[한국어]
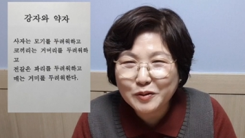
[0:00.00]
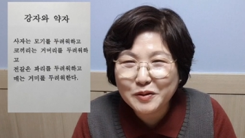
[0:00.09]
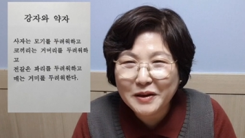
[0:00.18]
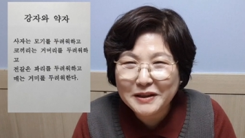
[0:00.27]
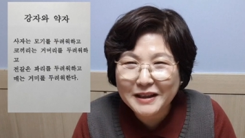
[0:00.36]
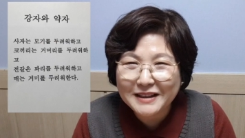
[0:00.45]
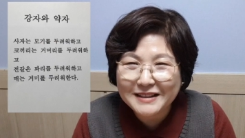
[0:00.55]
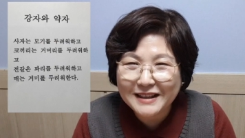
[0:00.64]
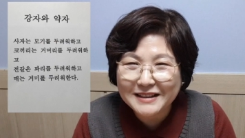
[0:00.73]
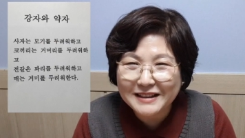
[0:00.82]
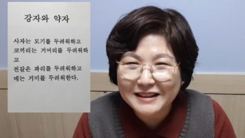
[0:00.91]

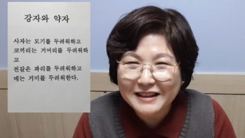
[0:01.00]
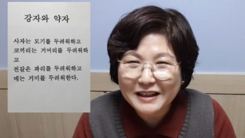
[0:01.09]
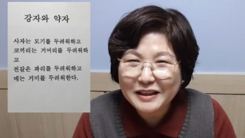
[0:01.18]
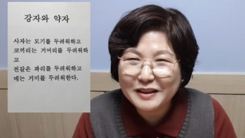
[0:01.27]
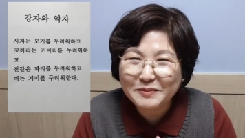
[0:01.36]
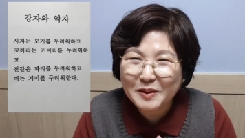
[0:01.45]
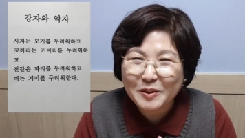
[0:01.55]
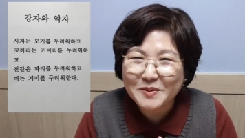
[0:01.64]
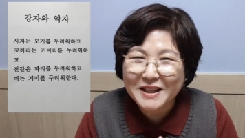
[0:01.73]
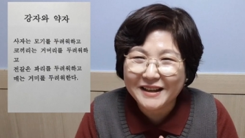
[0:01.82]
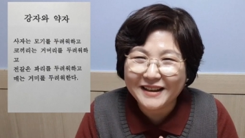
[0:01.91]
두려워한다는 사실
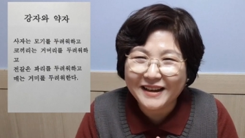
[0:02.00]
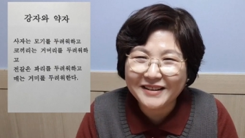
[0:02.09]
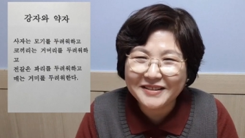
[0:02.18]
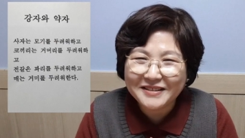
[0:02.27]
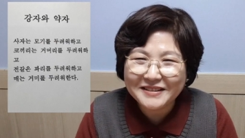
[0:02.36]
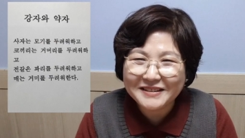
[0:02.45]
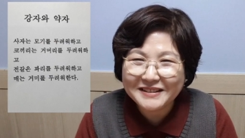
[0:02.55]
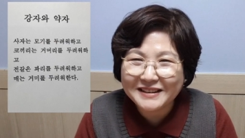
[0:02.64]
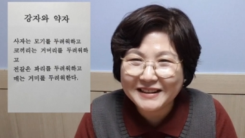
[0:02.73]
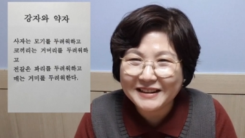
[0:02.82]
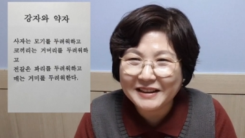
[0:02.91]
흥미롭지 않아요?
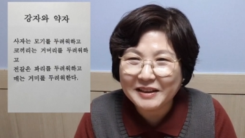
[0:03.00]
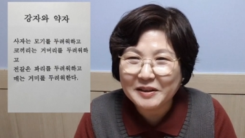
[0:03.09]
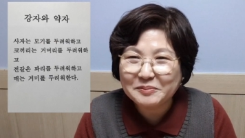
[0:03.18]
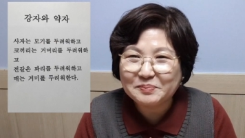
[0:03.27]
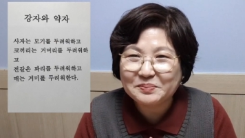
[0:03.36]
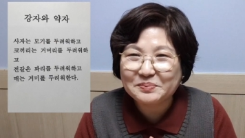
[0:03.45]
네.